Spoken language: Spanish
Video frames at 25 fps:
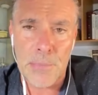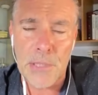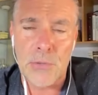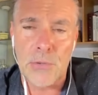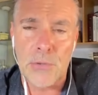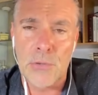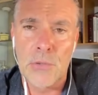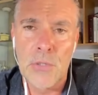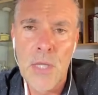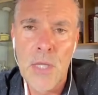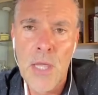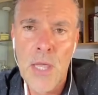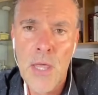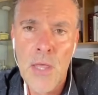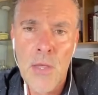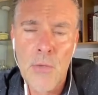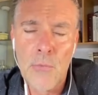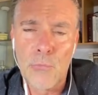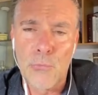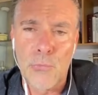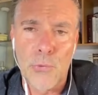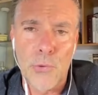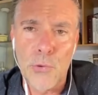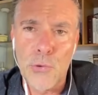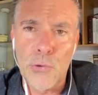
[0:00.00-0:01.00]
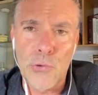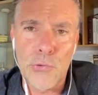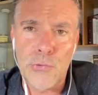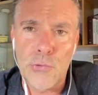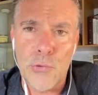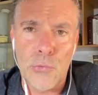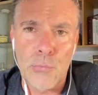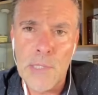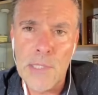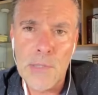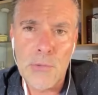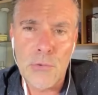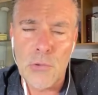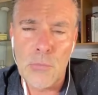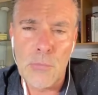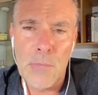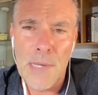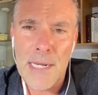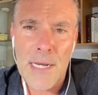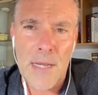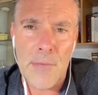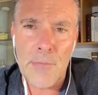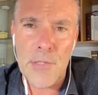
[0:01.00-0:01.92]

Repito, fue un instrumento